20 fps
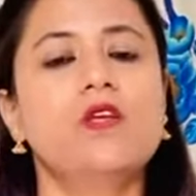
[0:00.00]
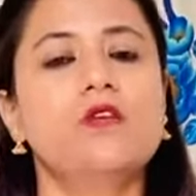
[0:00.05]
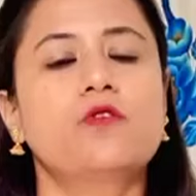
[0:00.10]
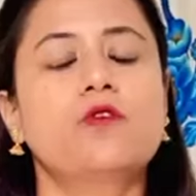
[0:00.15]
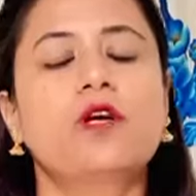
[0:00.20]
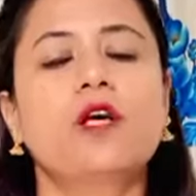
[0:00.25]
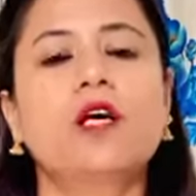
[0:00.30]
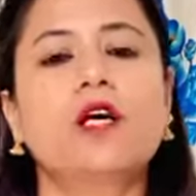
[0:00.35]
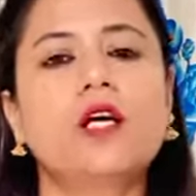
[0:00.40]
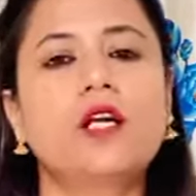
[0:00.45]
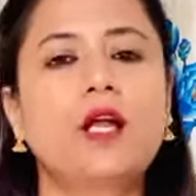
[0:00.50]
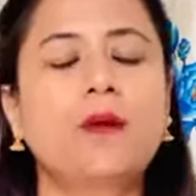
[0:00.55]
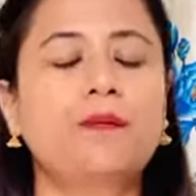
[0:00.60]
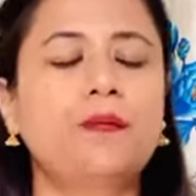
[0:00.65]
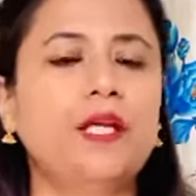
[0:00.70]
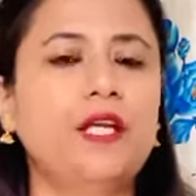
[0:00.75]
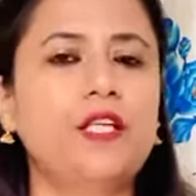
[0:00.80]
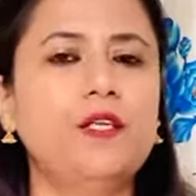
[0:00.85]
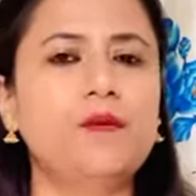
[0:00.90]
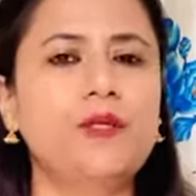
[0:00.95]
सो so, अगर आप
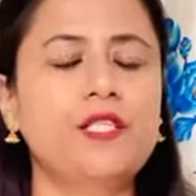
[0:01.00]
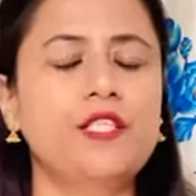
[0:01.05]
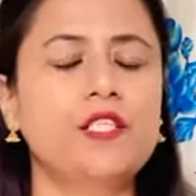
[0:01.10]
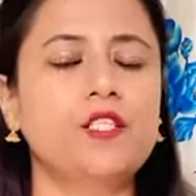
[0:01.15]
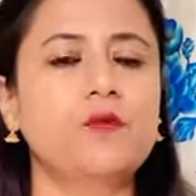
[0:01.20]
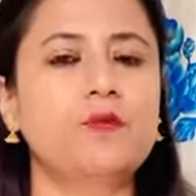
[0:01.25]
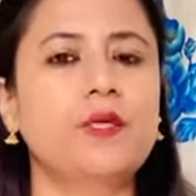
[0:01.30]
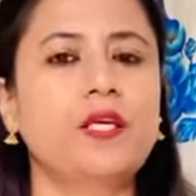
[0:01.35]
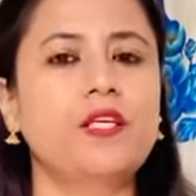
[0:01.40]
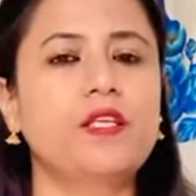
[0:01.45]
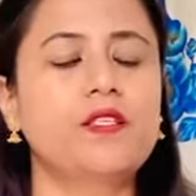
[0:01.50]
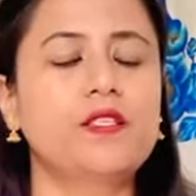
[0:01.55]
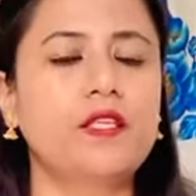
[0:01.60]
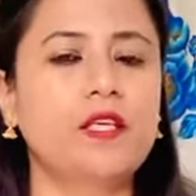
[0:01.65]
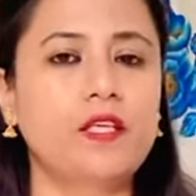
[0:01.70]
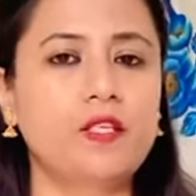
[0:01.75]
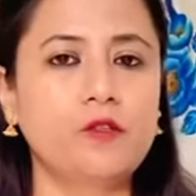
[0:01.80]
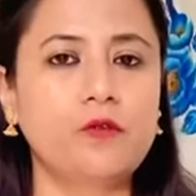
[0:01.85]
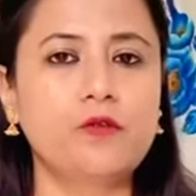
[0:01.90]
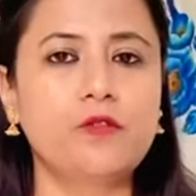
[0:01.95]
डेली बेसिस पे इसे
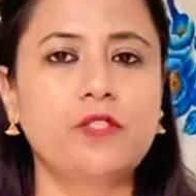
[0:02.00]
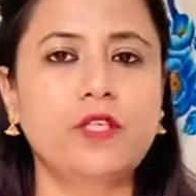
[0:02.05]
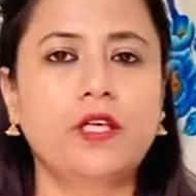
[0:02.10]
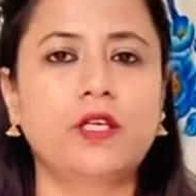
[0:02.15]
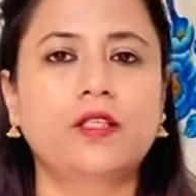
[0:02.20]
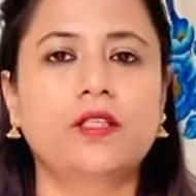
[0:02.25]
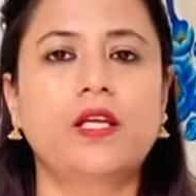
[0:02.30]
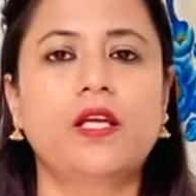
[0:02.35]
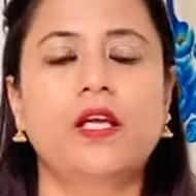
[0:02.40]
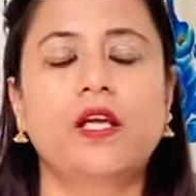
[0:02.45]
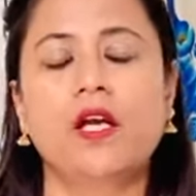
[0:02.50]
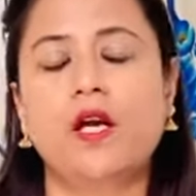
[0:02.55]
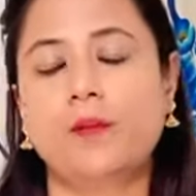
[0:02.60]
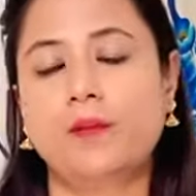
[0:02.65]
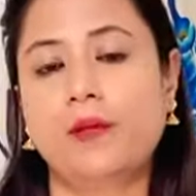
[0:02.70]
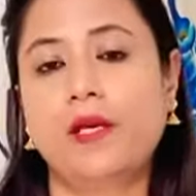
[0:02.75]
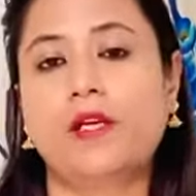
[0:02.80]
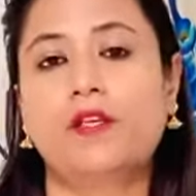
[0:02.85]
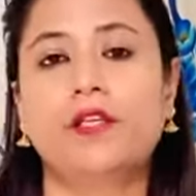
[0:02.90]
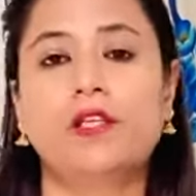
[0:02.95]
यूज करते हैं
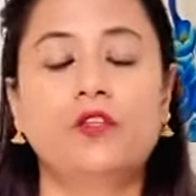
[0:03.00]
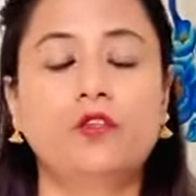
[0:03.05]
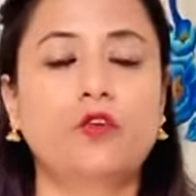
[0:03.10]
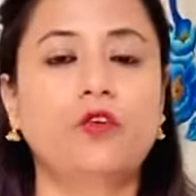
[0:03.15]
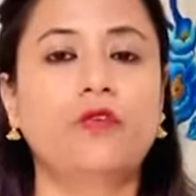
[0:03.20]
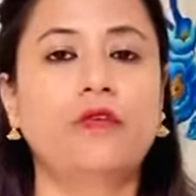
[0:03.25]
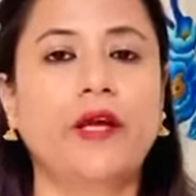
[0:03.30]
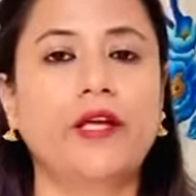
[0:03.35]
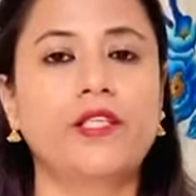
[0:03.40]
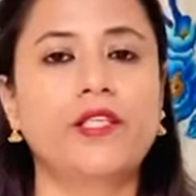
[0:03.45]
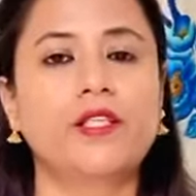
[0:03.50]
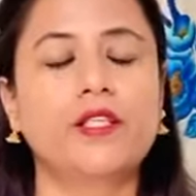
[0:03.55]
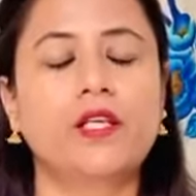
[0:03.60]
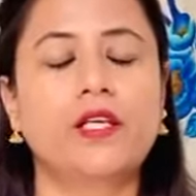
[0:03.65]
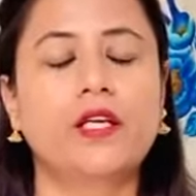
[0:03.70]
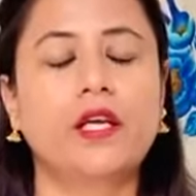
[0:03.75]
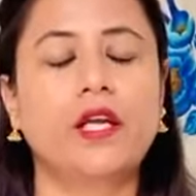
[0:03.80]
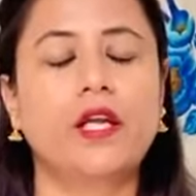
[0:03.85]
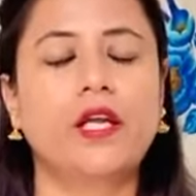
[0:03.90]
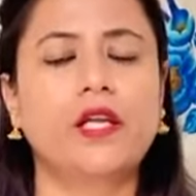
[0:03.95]
अपने टिथ को वाइटन
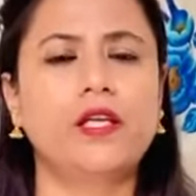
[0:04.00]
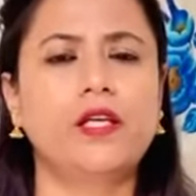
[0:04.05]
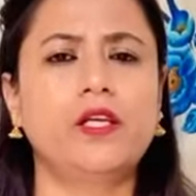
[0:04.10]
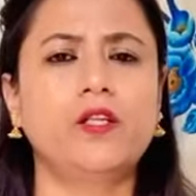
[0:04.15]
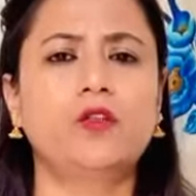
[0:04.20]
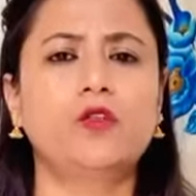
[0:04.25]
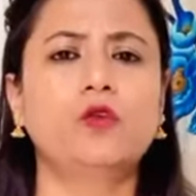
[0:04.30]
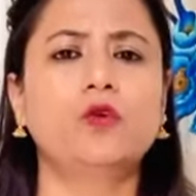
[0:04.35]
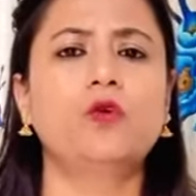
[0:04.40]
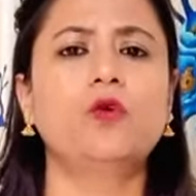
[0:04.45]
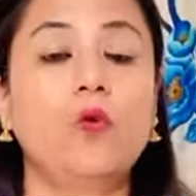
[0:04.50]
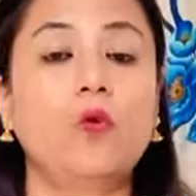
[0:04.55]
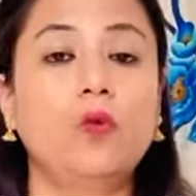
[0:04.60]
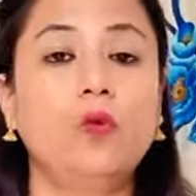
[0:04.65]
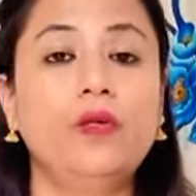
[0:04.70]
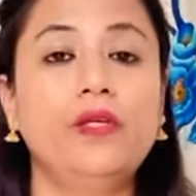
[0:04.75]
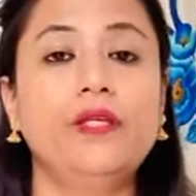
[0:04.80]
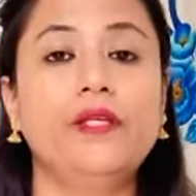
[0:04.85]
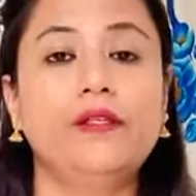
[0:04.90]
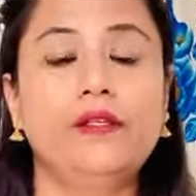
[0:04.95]
करने के लिए तो
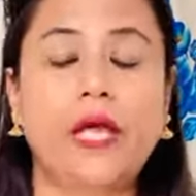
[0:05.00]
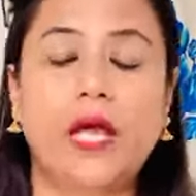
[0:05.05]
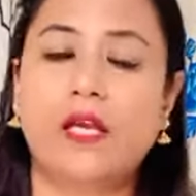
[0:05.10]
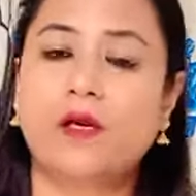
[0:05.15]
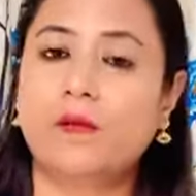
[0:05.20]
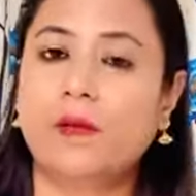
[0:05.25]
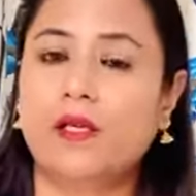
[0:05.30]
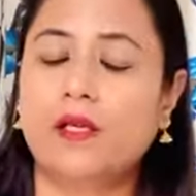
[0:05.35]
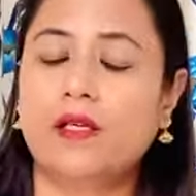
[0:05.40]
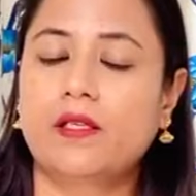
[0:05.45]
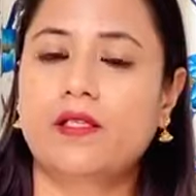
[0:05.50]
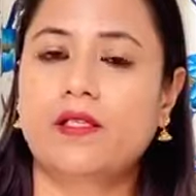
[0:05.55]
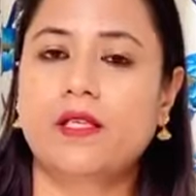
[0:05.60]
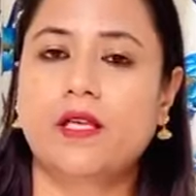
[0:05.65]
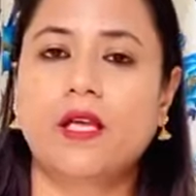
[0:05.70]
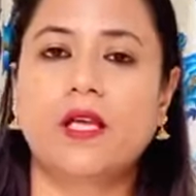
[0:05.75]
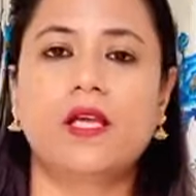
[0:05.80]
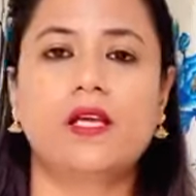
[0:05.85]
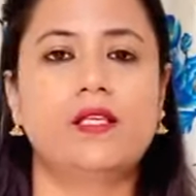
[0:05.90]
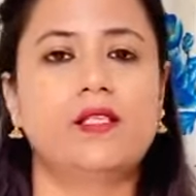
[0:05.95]
ओनली टेन मिनट्स
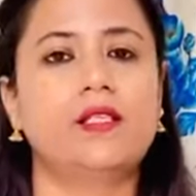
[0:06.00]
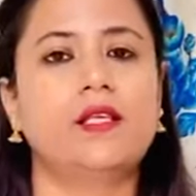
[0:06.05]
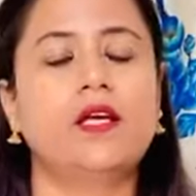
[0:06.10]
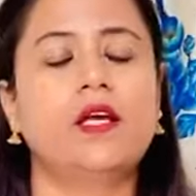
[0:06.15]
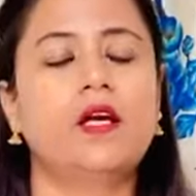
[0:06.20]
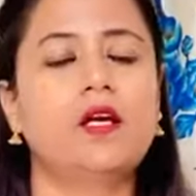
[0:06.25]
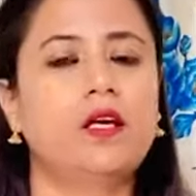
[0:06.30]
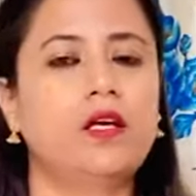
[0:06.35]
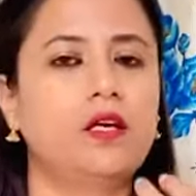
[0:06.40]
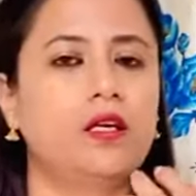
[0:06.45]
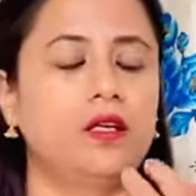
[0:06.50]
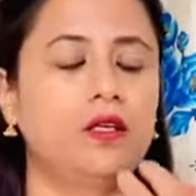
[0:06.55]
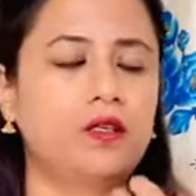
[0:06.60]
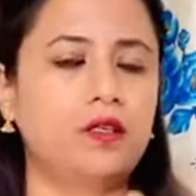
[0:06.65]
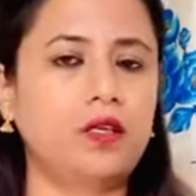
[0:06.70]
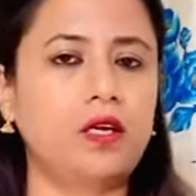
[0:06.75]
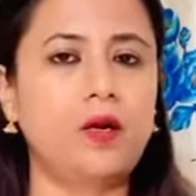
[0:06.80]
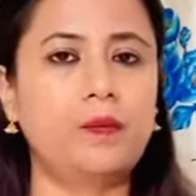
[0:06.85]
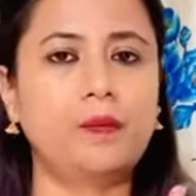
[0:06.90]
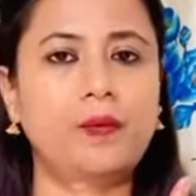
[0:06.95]
ही इसे आ,
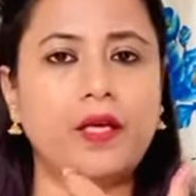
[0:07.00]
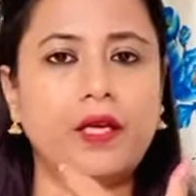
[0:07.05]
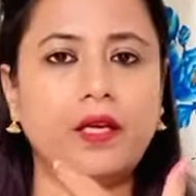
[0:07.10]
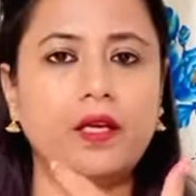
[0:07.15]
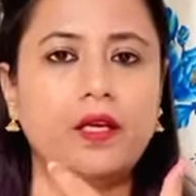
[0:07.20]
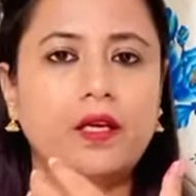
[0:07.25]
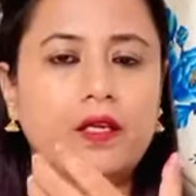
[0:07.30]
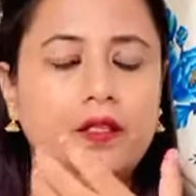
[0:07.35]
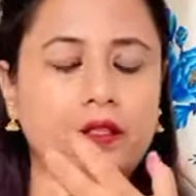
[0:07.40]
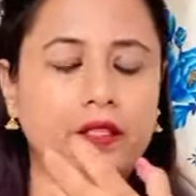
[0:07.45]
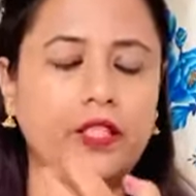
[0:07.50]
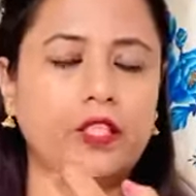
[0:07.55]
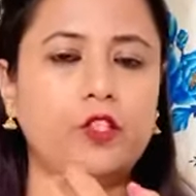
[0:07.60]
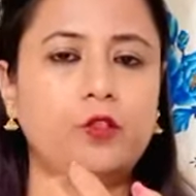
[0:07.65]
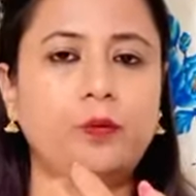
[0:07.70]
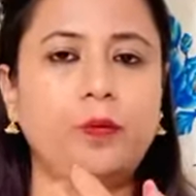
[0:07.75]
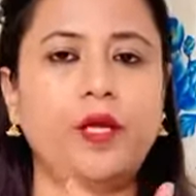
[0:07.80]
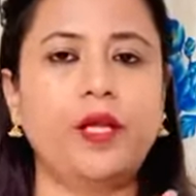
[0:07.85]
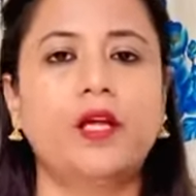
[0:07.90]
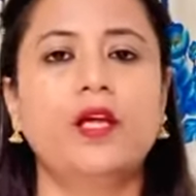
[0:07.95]
अपने
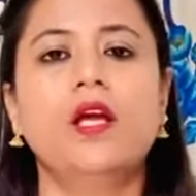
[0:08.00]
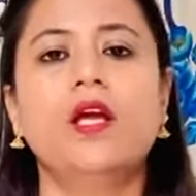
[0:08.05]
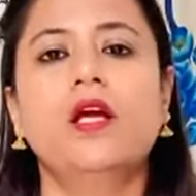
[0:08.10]
टिथ पे